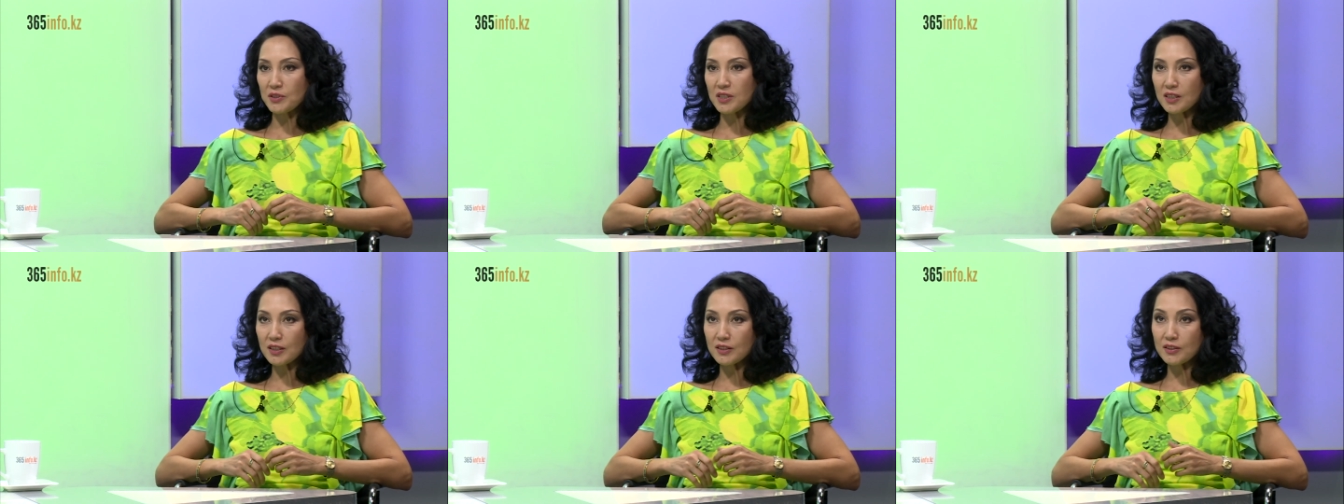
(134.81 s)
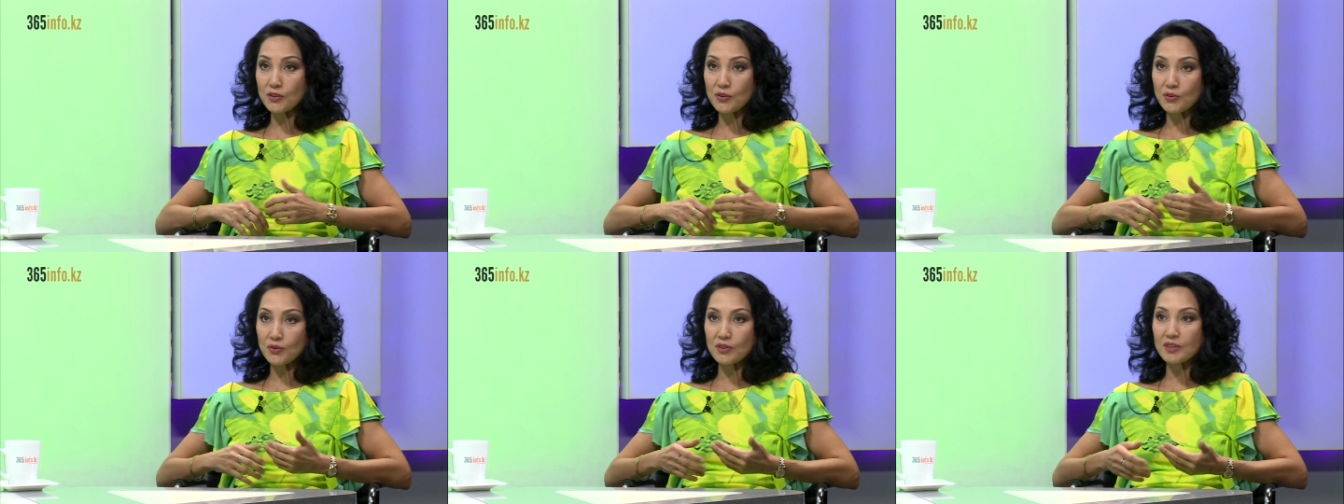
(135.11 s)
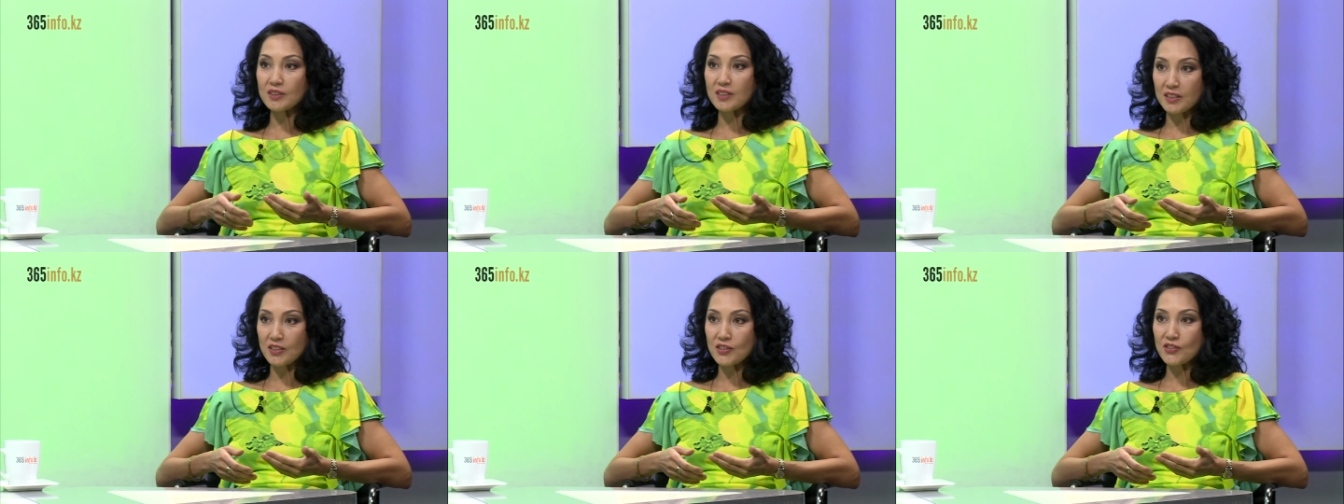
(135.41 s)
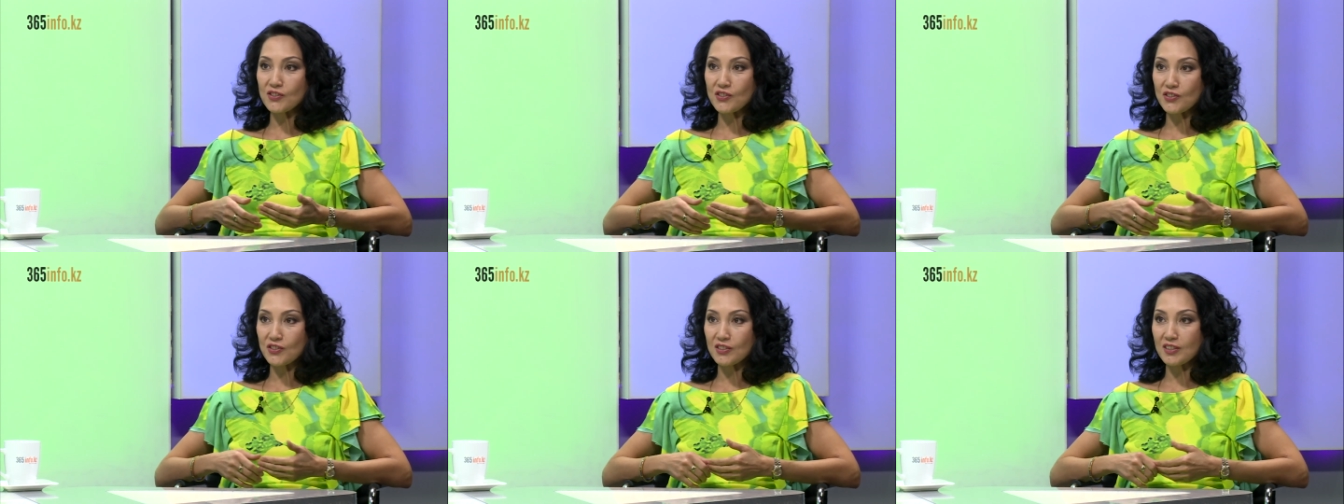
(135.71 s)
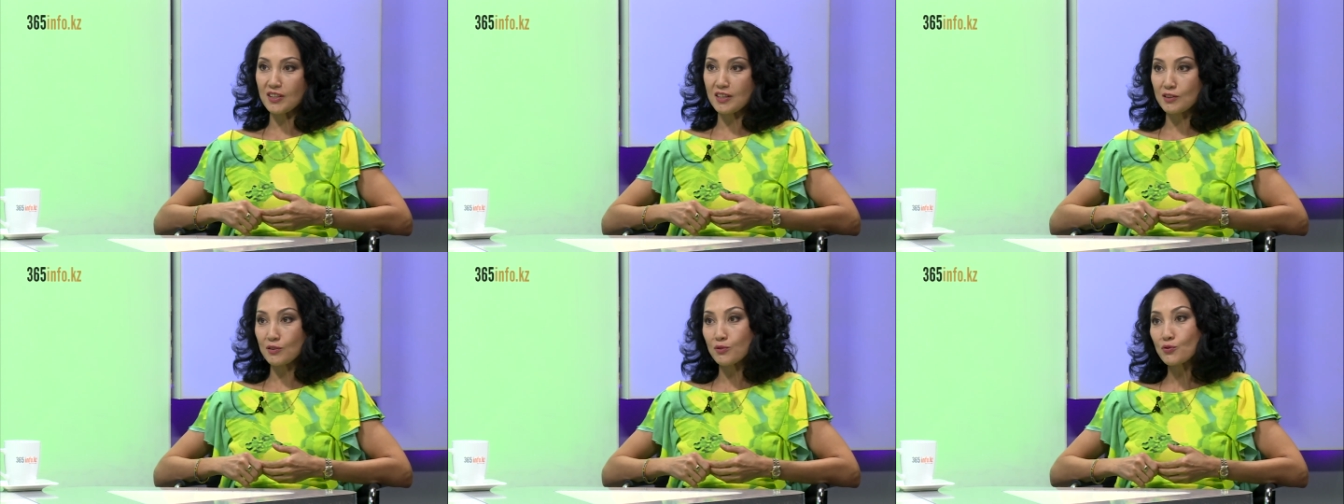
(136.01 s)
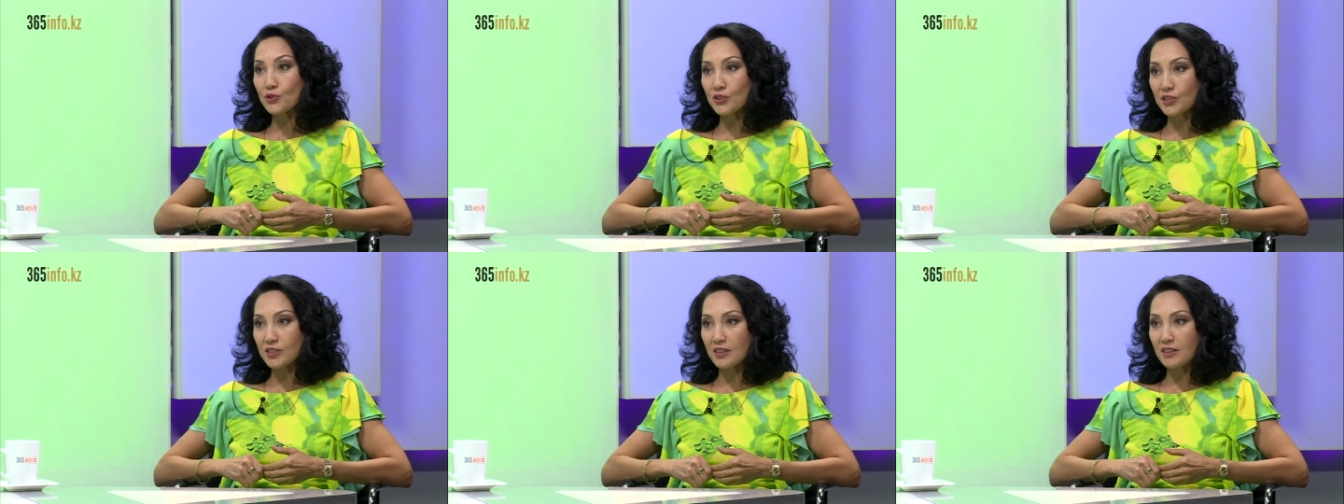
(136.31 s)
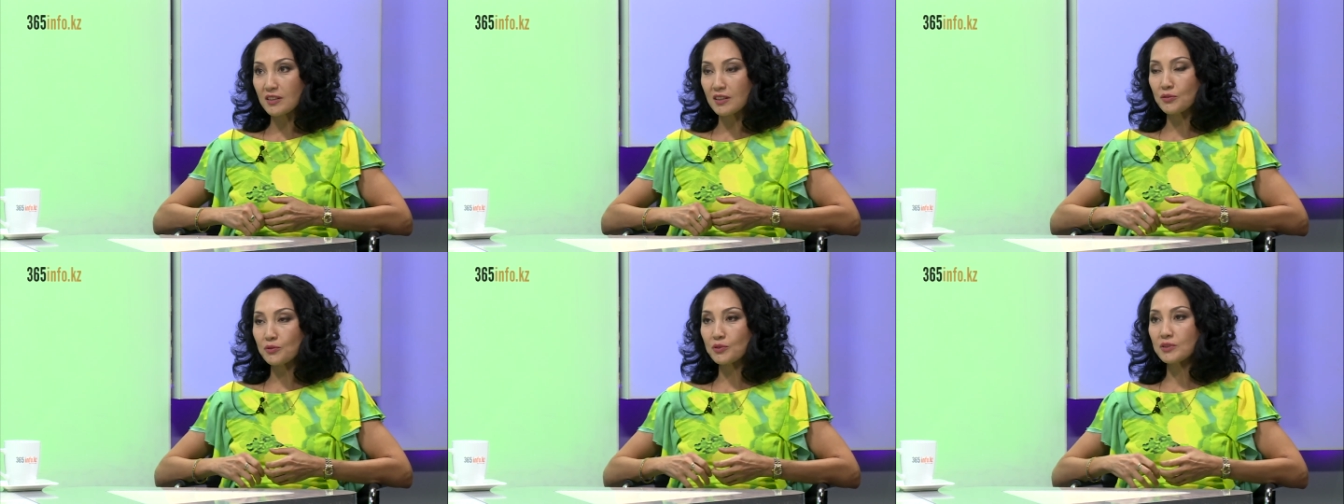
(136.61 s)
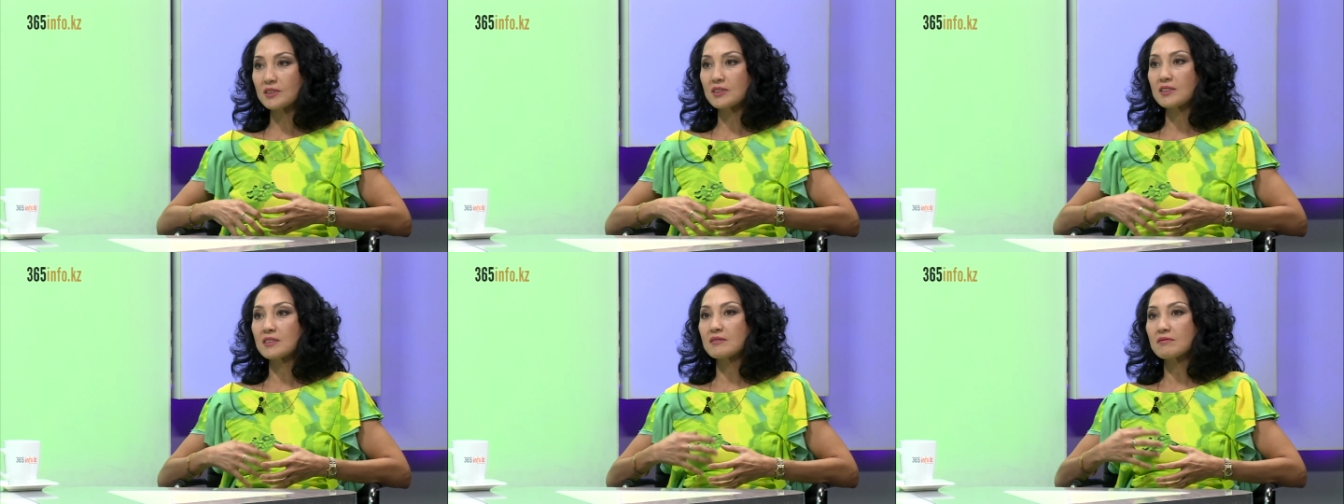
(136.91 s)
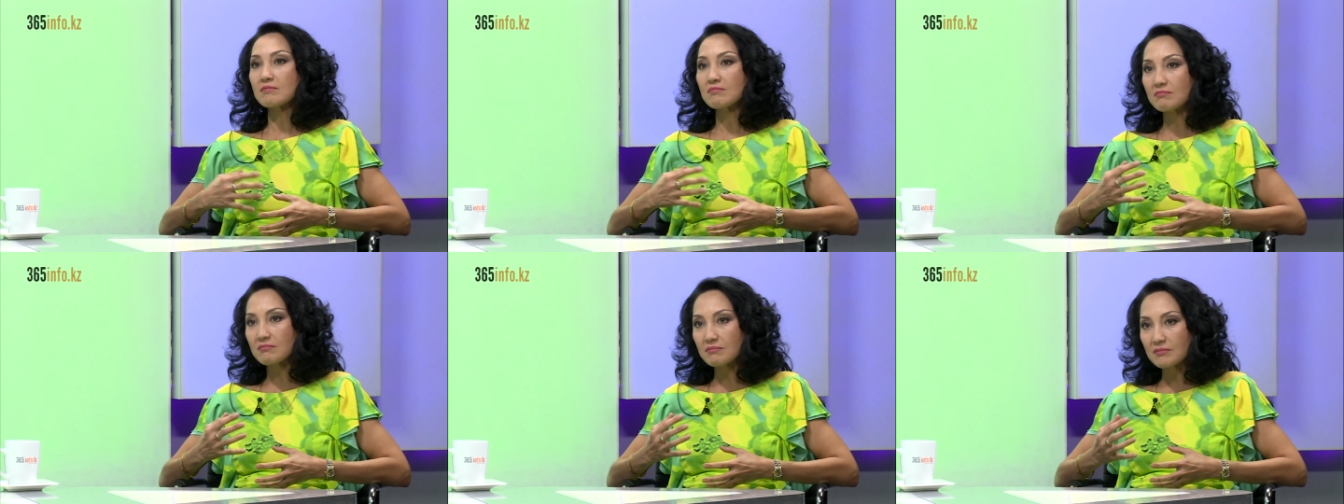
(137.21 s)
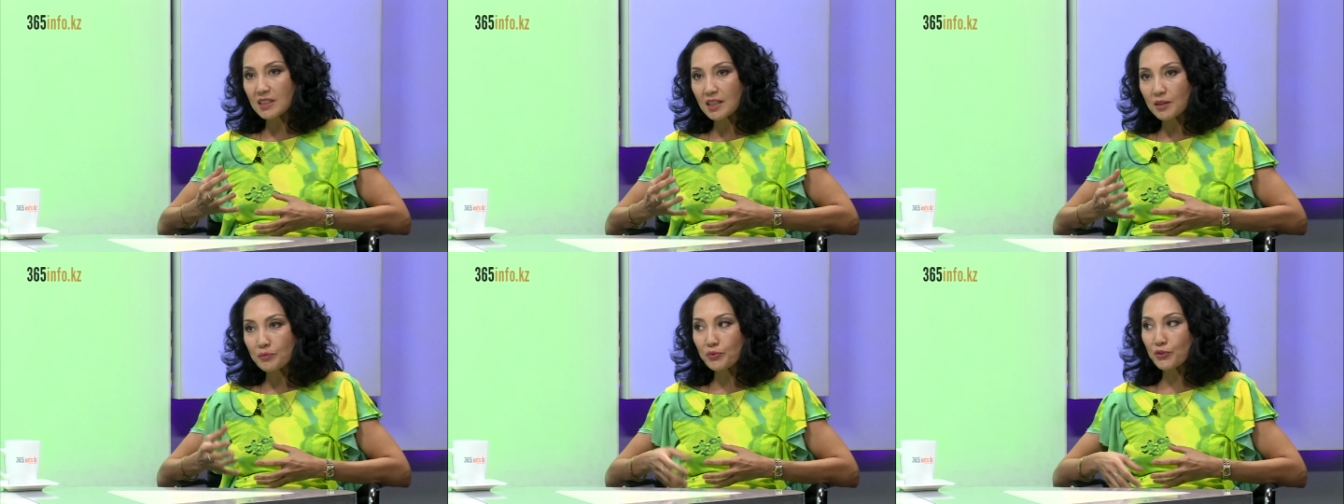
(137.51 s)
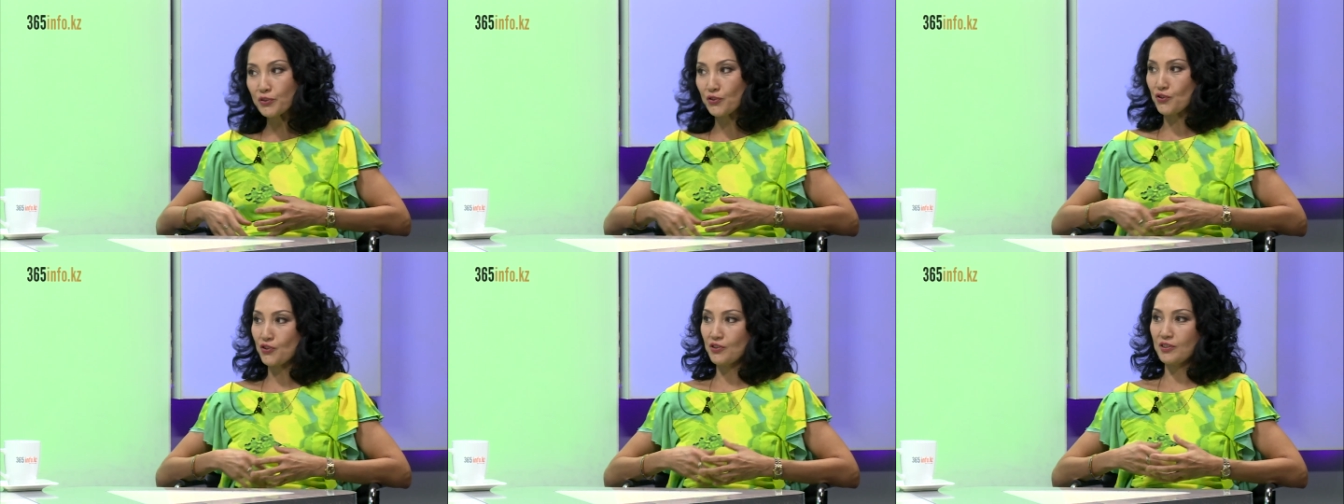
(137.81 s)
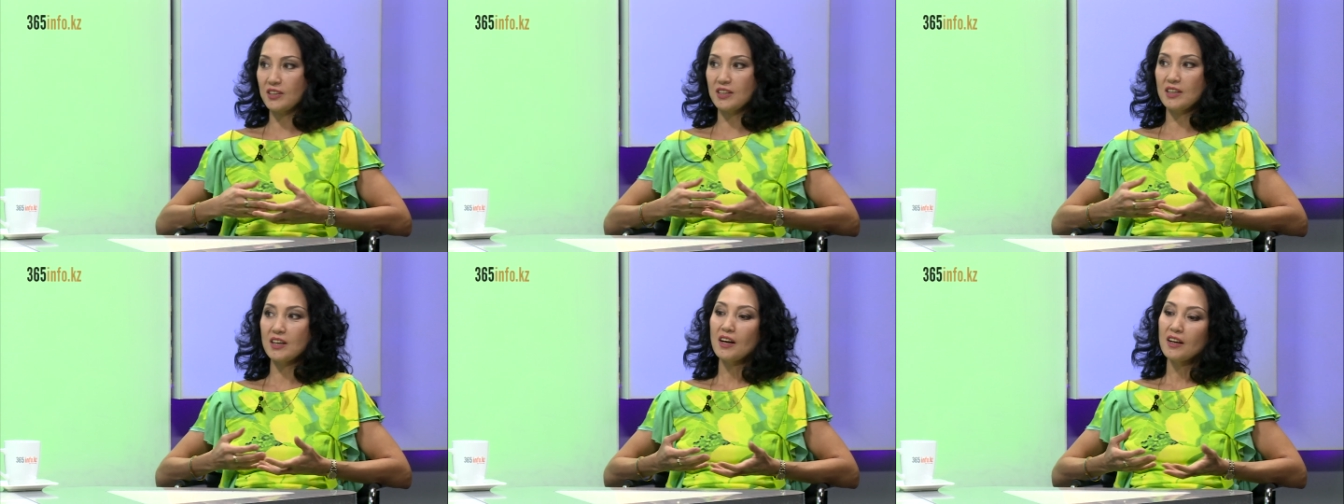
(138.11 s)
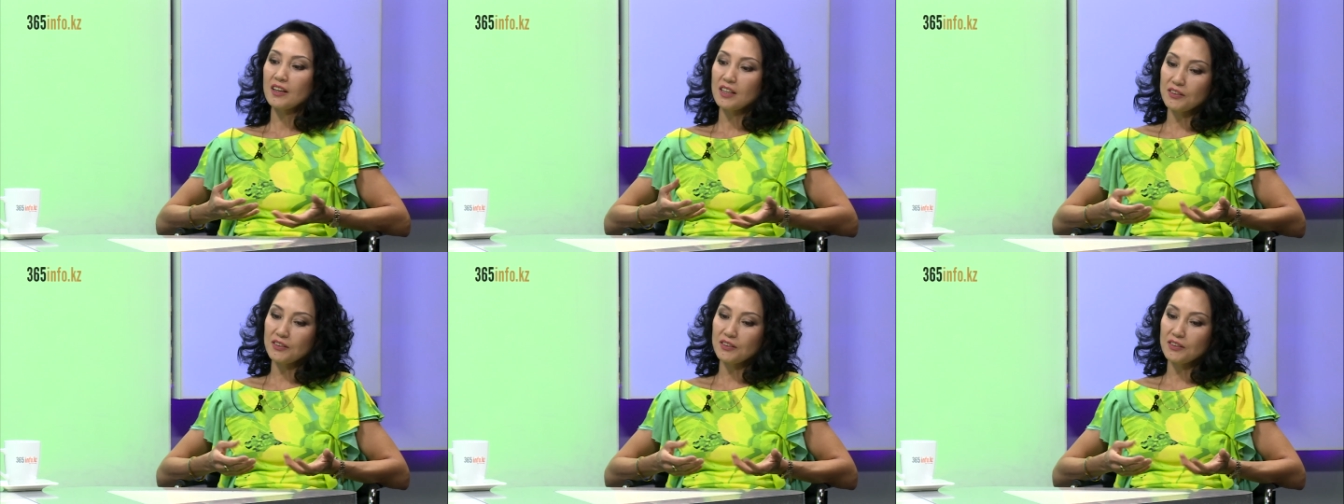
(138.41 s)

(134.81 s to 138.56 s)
делать ее, конечно же, для слушателей какой-то необычной.